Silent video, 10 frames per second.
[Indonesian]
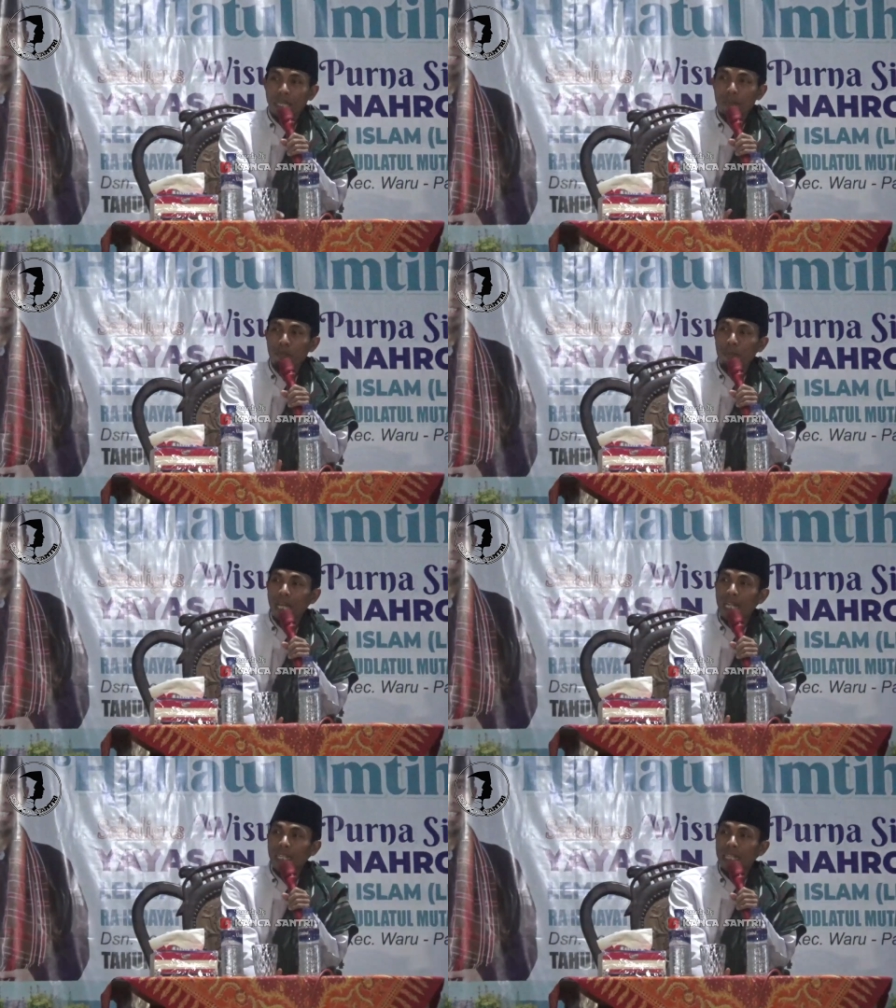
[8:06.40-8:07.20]

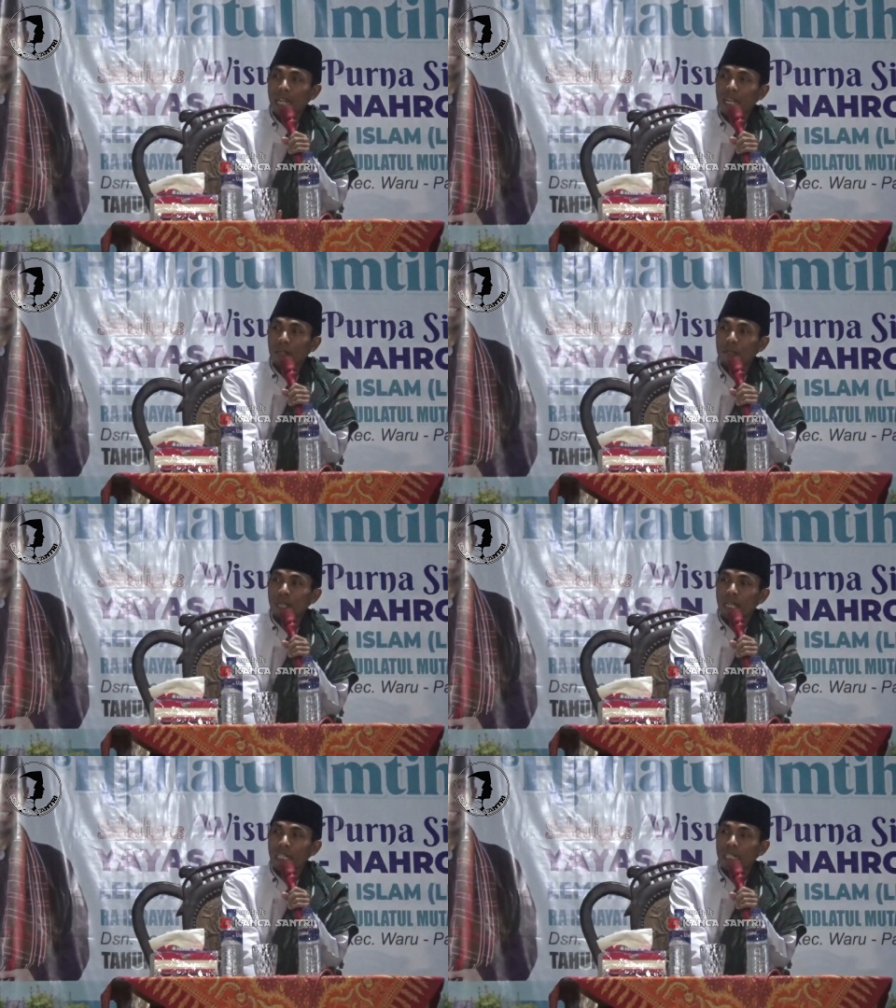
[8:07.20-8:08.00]
sampai antara na
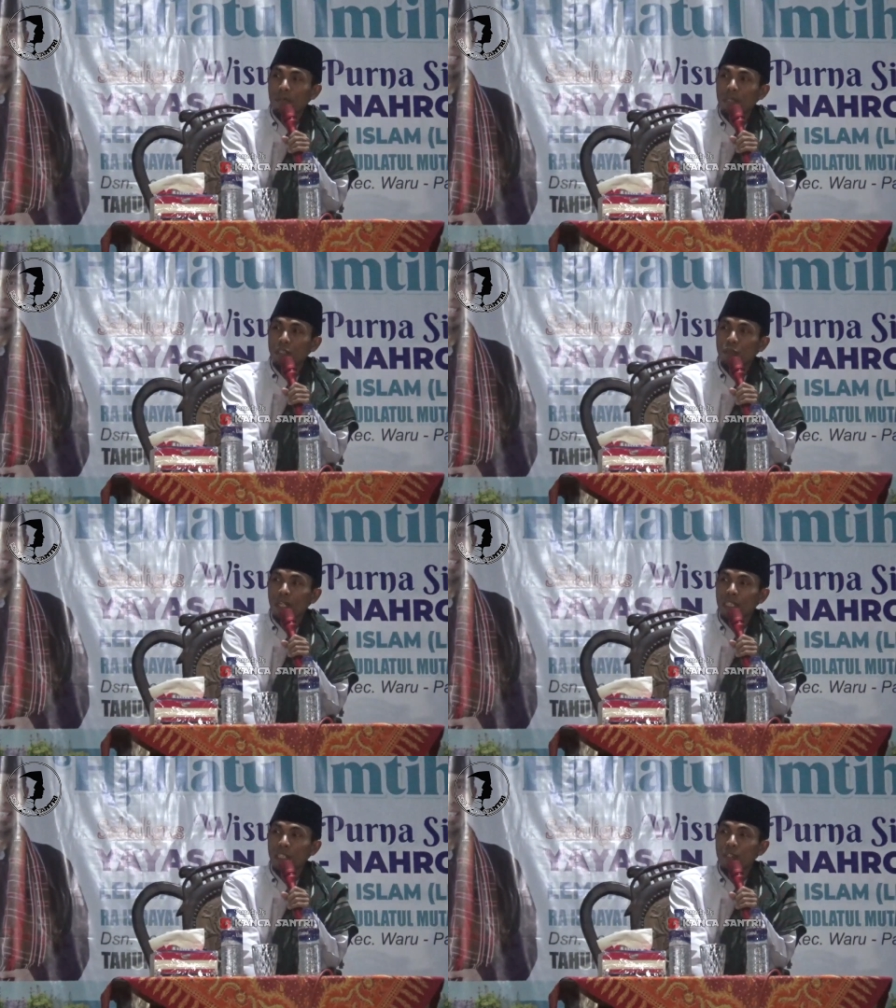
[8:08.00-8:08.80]
orang ni kebun
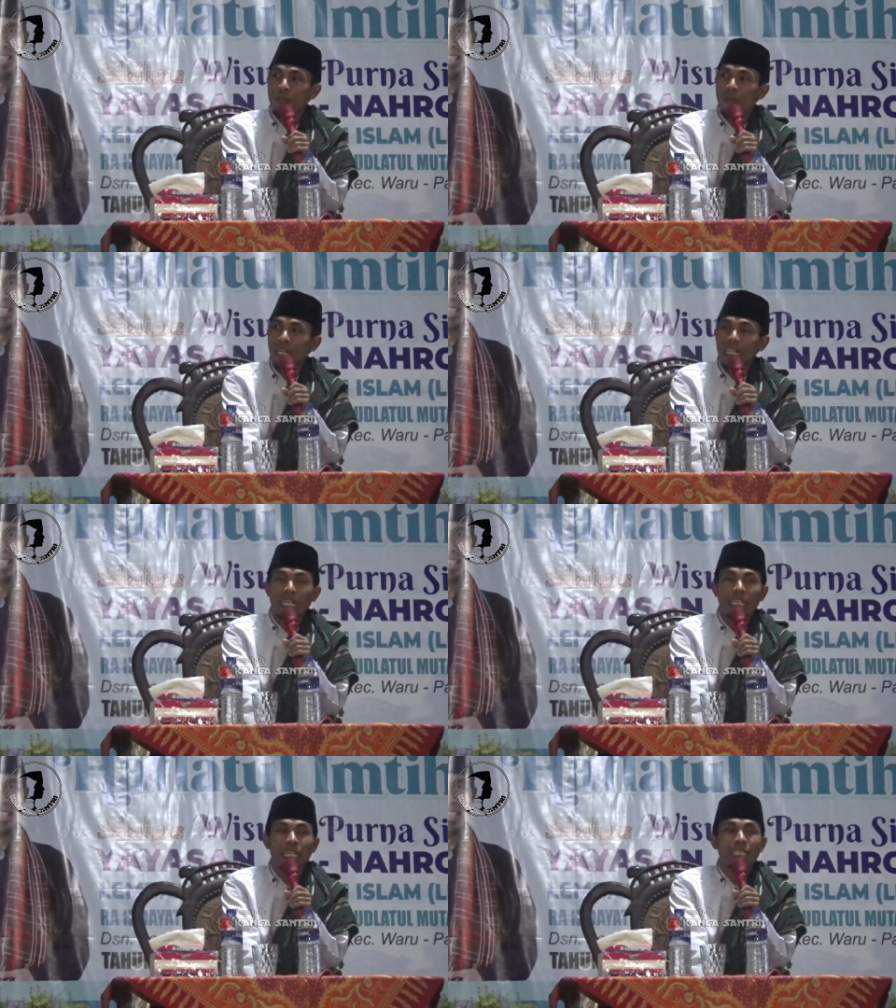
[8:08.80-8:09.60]
swarga cuma
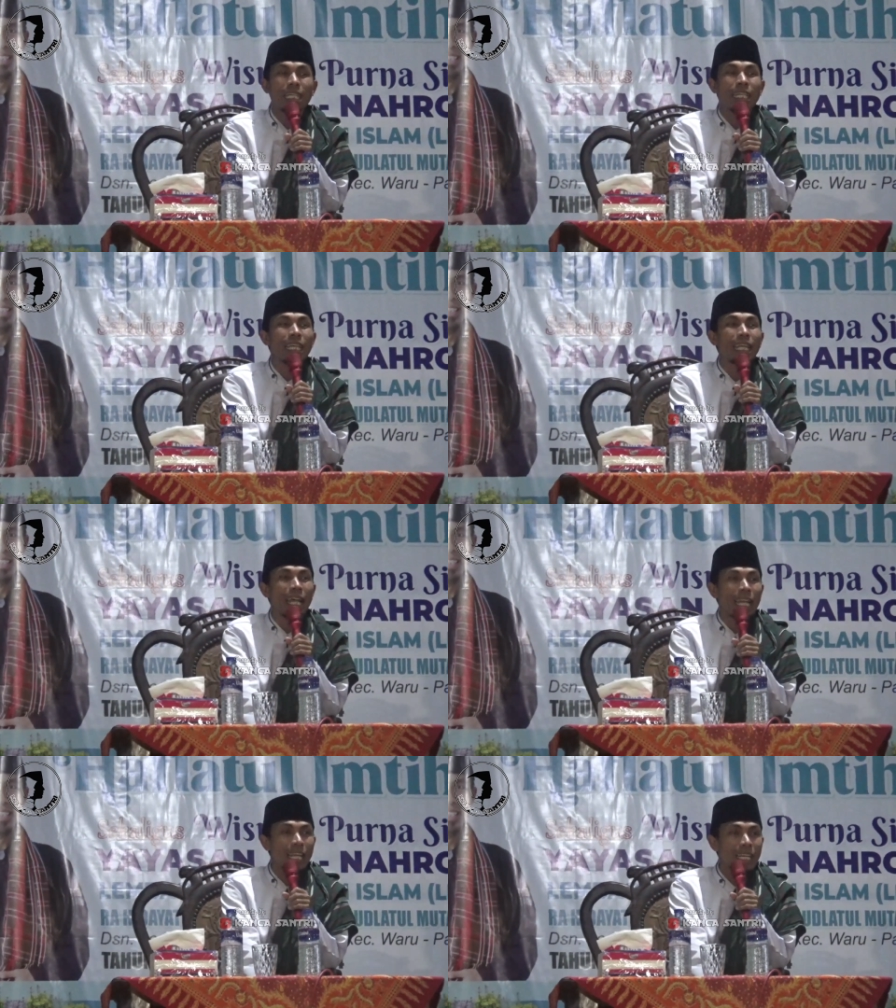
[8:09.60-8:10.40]
kira-kira
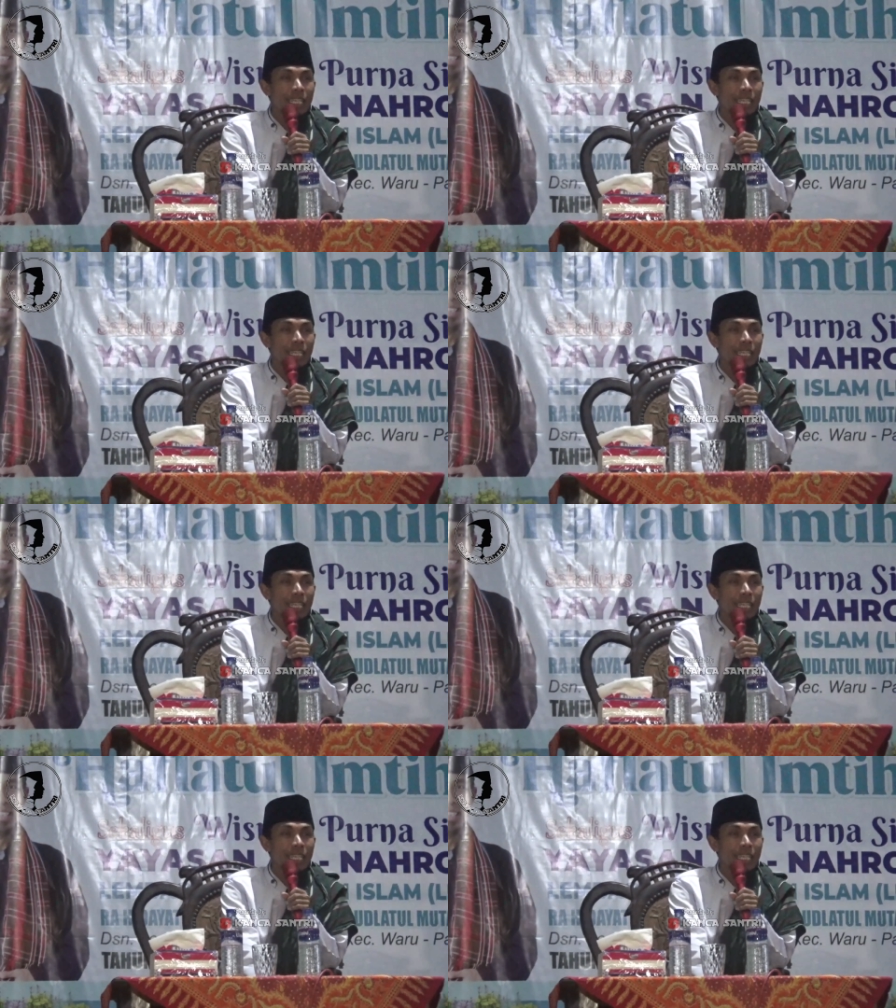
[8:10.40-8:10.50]
sakelan